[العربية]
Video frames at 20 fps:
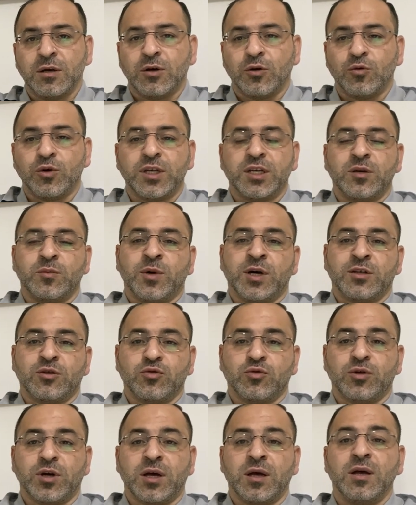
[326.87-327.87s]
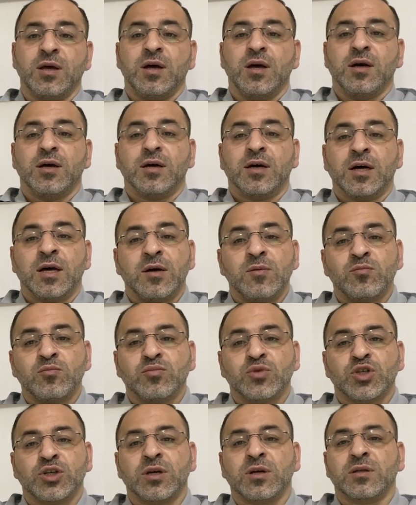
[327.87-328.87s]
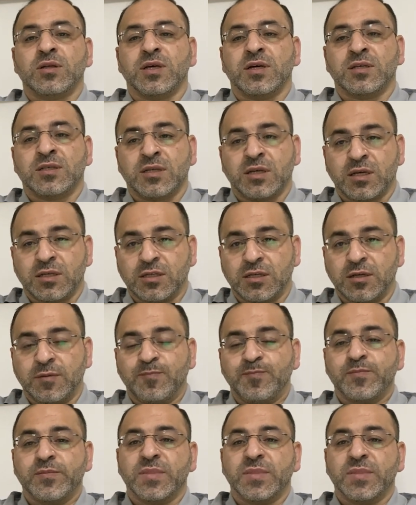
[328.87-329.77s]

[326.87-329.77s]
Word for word: وين يبعتوها أهم شرط أساسي